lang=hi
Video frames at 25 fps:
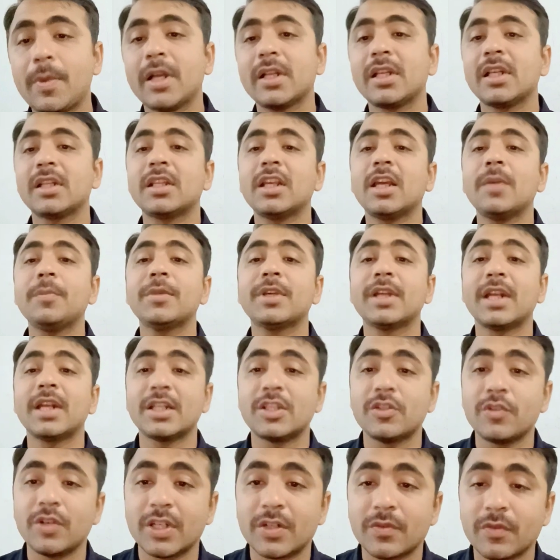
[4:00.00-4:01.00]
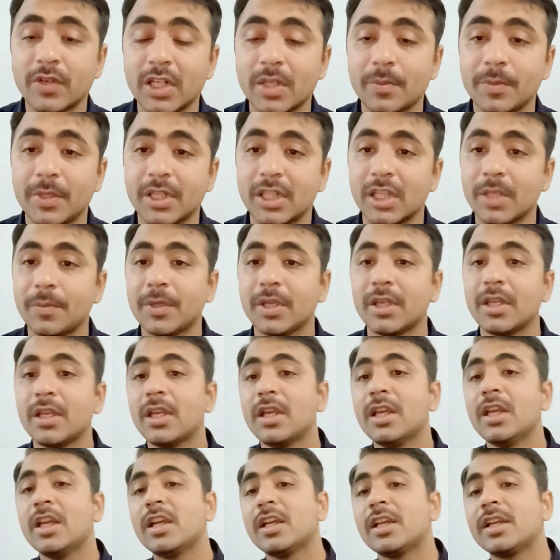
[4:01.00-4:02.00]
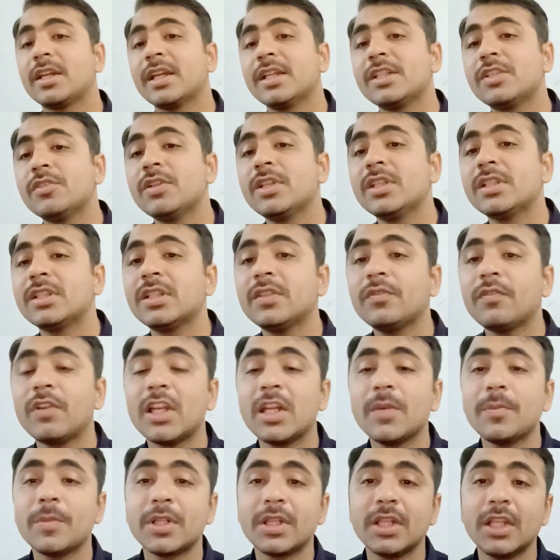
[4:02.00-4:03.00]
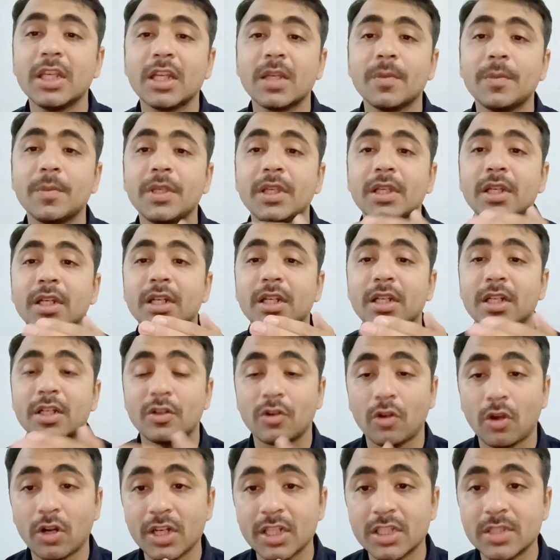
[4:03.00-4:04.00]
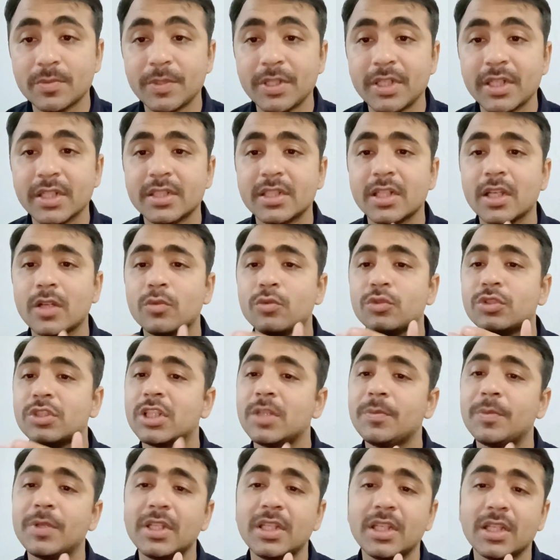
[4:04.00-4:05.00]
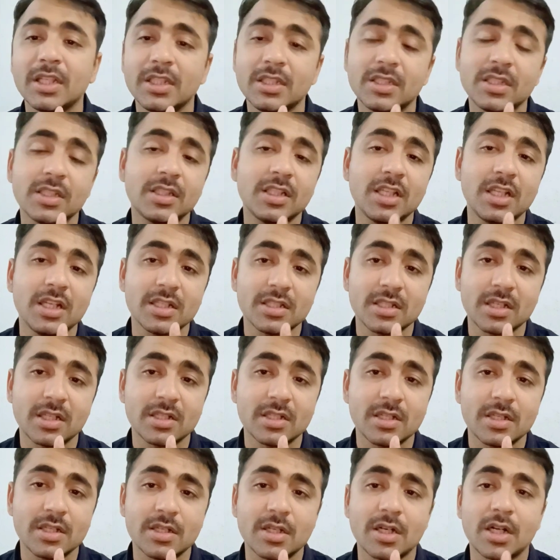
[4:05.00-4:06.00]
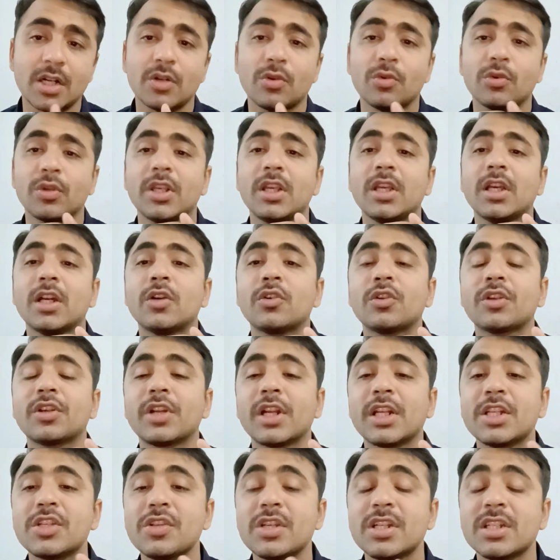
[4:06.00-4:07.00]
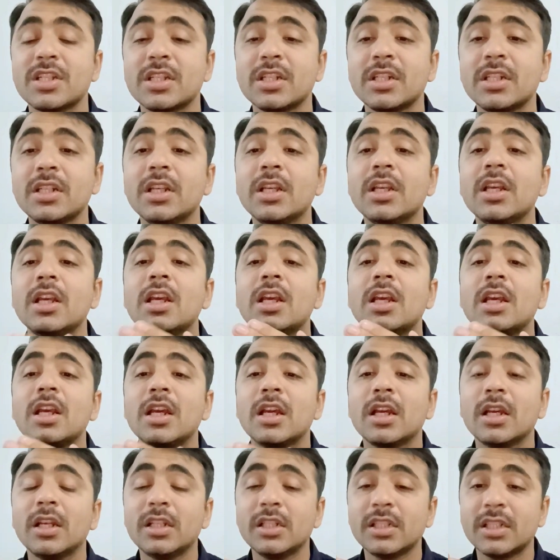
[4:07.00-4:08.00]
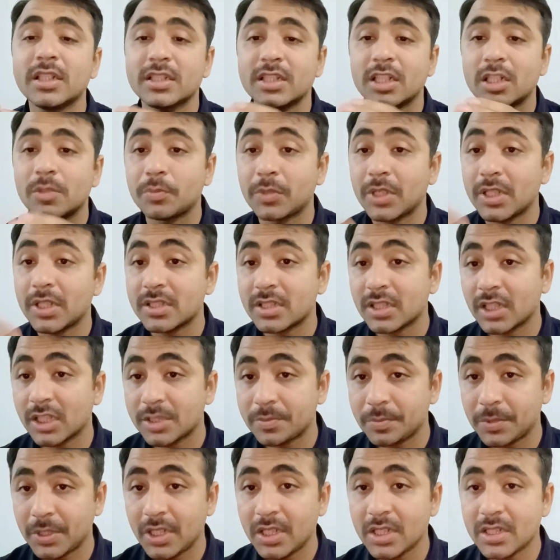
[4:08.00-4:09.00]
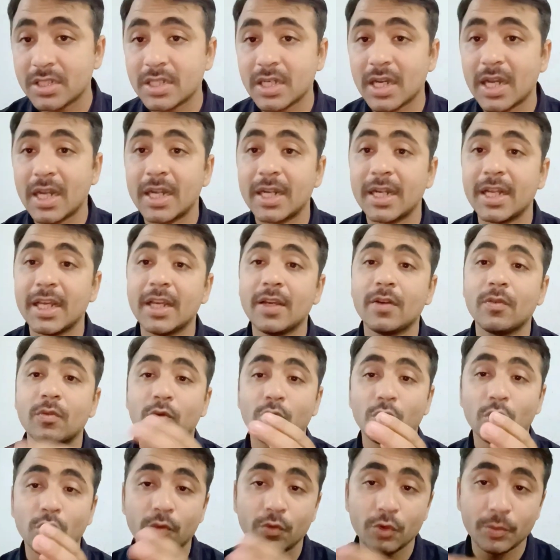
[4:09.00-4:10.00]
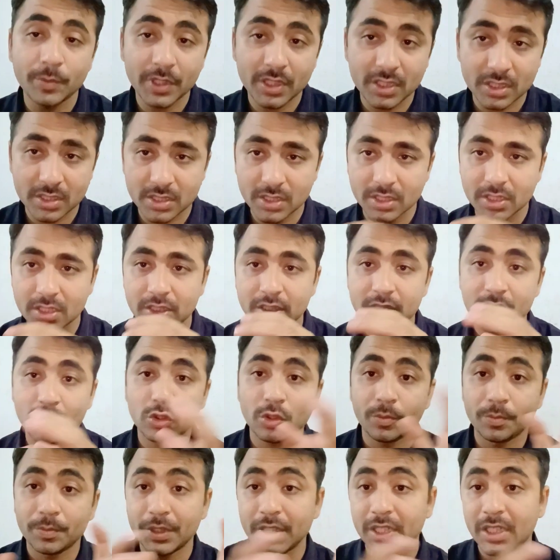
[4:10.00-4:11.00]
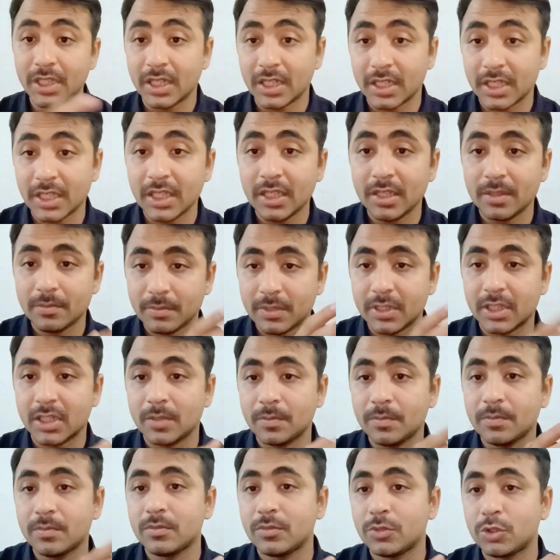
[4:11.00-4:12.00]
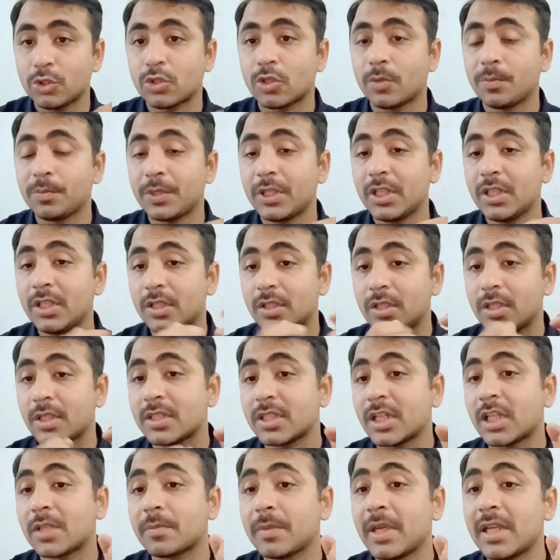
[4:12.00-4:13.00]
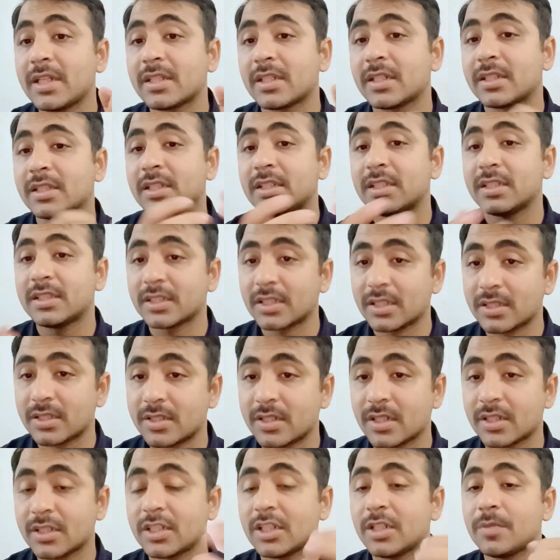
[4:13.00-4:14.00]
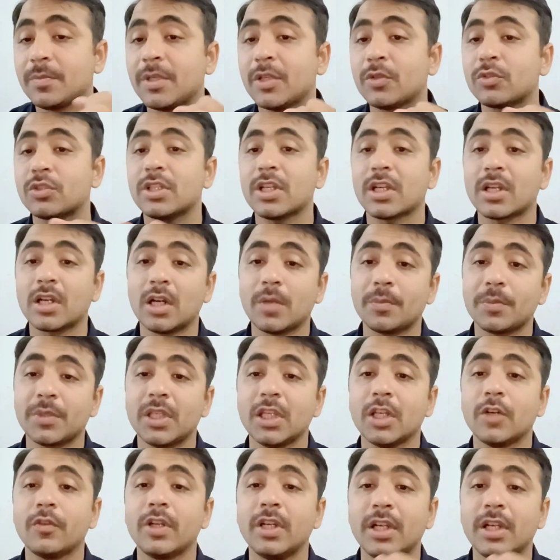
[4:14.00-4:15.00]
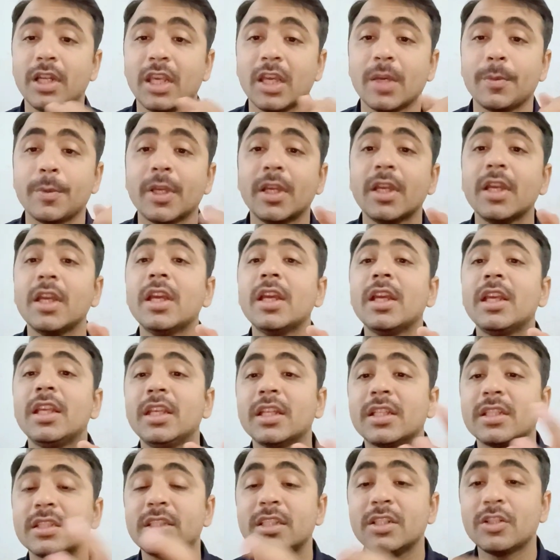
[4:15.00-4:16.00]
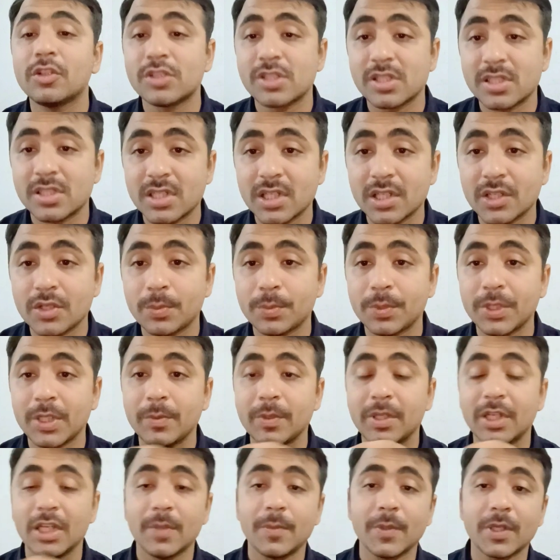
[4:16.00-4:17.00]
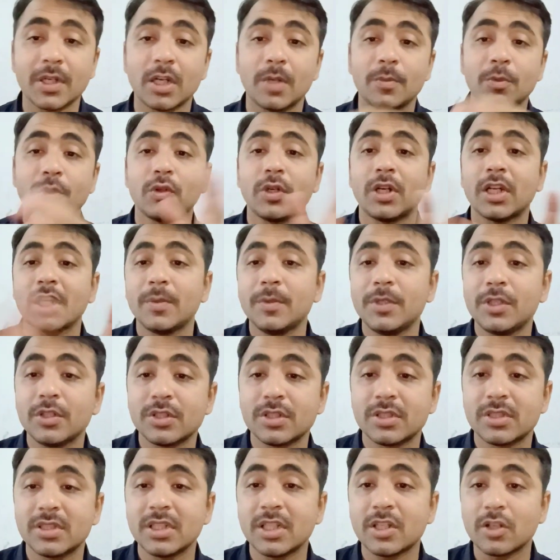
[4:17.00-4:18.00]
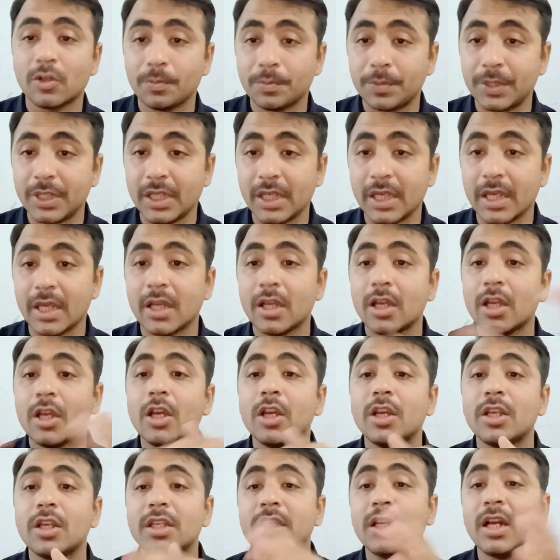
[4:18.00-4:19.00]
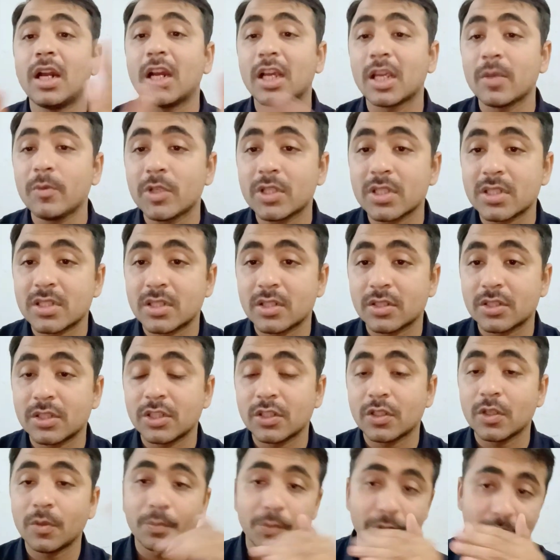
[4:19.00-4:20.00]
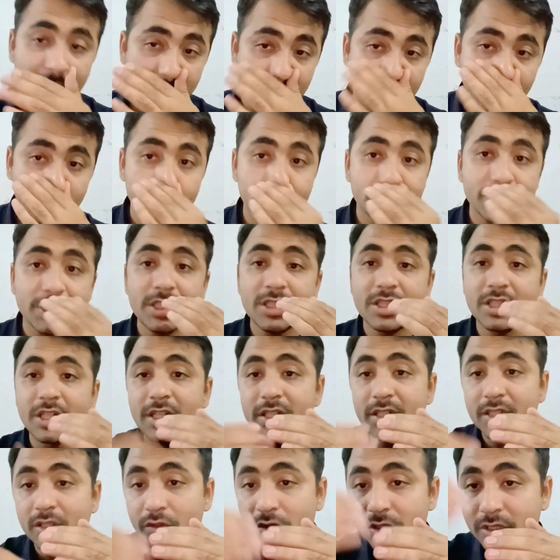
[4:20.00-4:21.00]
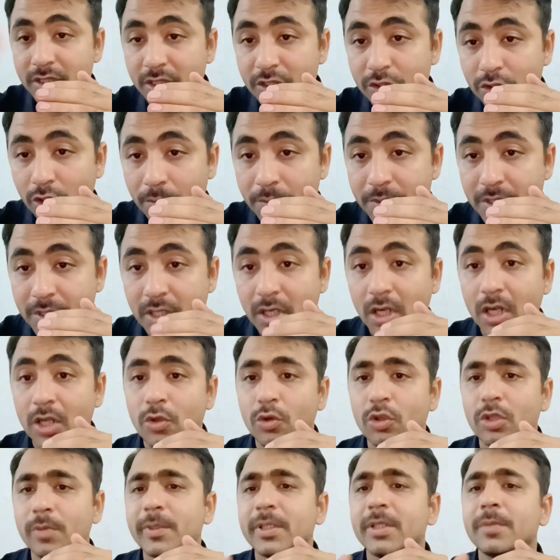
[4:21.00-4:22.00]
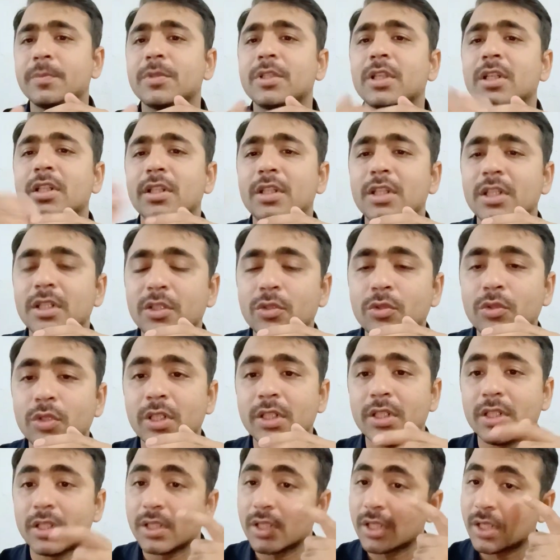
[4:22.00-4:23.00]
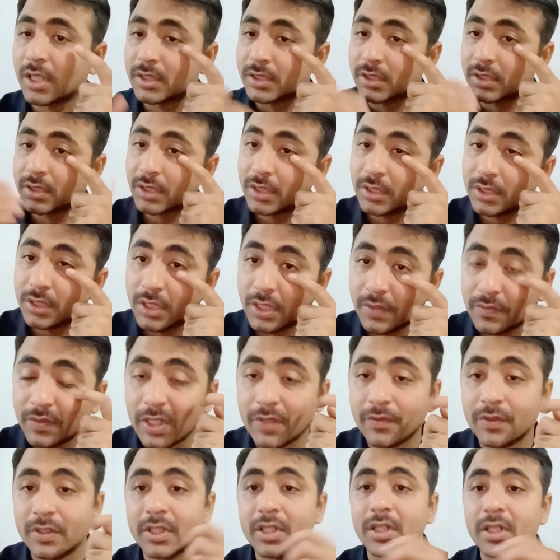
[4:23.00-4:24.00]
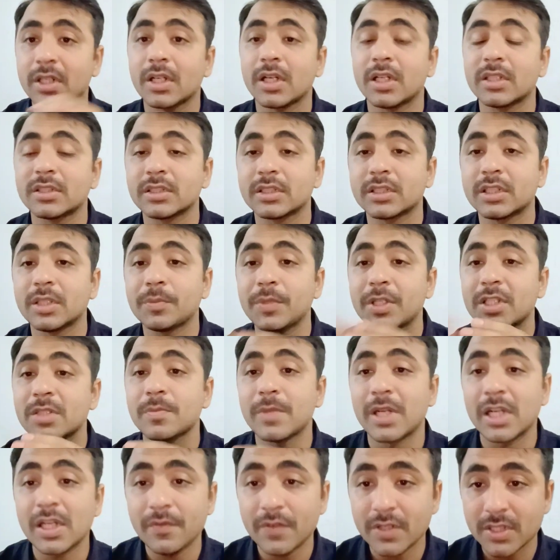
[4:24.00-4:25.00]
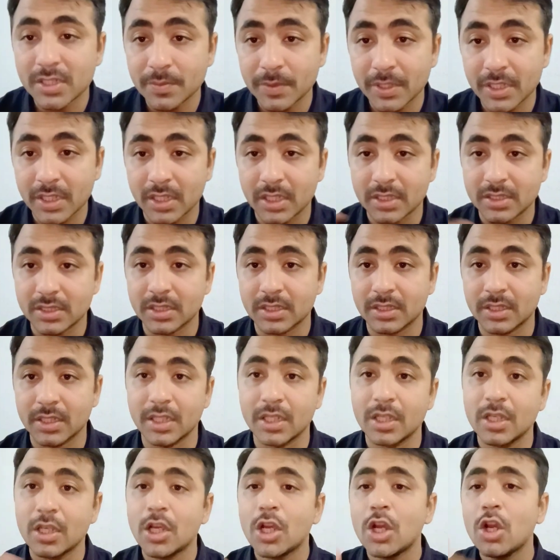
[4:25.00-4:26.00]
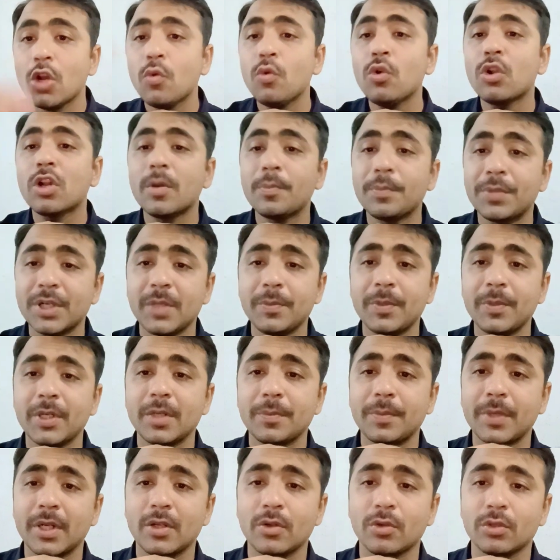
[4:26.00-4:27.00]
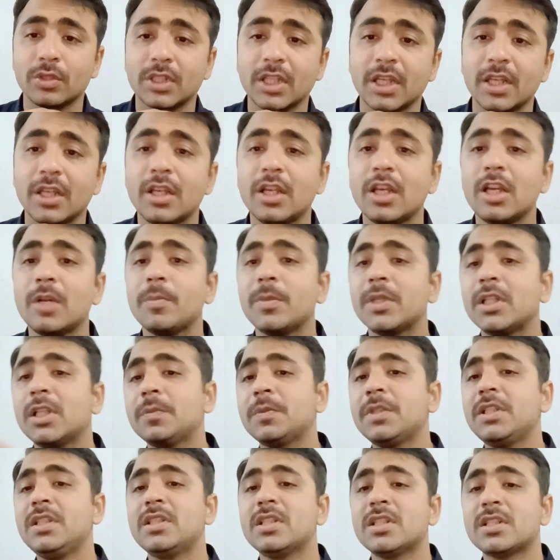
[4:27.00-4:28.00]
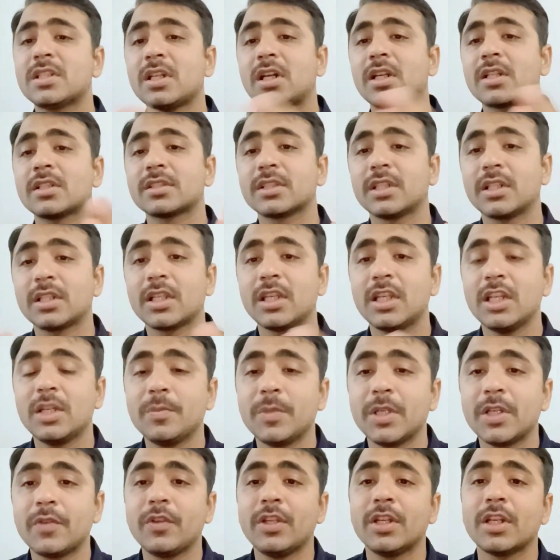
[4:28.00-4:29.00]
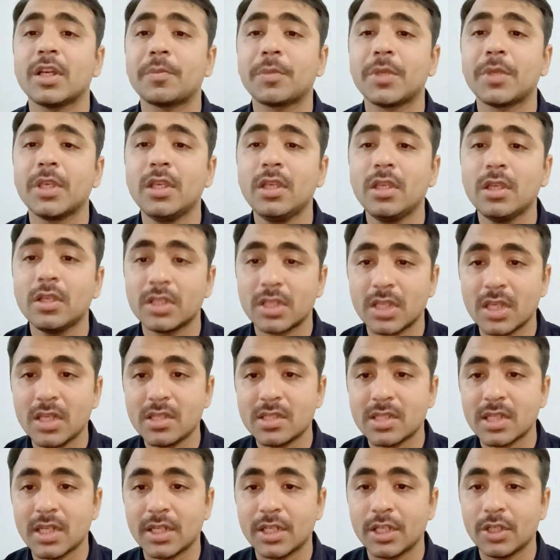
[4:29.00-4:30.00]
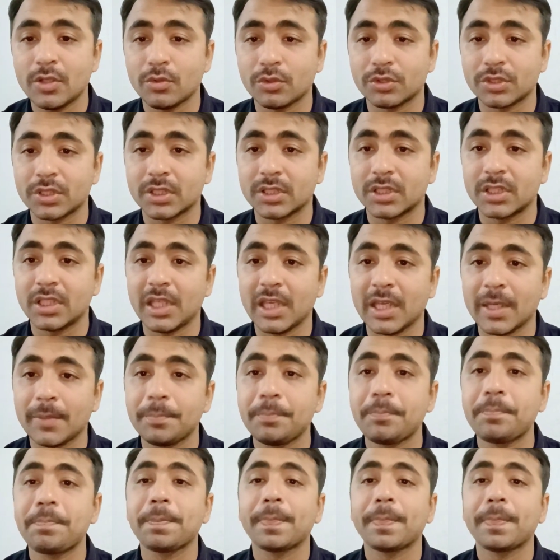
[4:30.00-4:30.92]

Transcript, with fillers: अब आ जाते हैं हम ग्रेजुएट वाले बंदे पे ग्रेजुएशन वाले बंदे के भी अगर नॉन एक्सपीरियंस है उसकी फिर यहीं से तीन हज़ार से स्टार्ट होगी और ग्रेजुएशन इनके साथ प्लस एक्सपीरियंस ऐड है और वो भी कंस्ट्रक्शन जो कंपनी आगे मतलब जो कंपनी के साथ मैच करता है जैसे कंस्ट्रक्शन में उसने काम किया हुआ इंडिया में ये किसी लॉजिस्टिक कंपनी में इंडिया में काम किया आगे भी लॉजिस्टिक कंपनी है या आगे भी कंस्ट्रक्शन कंपनी है तो उसकी थ्री थाउजेंड से जॉब स्टार्ट होगी मतलब थर्टी थ्रू हंड्रेड लगा सकते हैं थर्टी फाइव हंड्रेड लगा सकते हैं प्लस बेनिफिट्स भी लगा सकते हैं वो कंपनी पर डिपेंड होता है मतलब तीन से चार हज़ार के इन बिटवीन आपकी ये सैलरी हो सकती है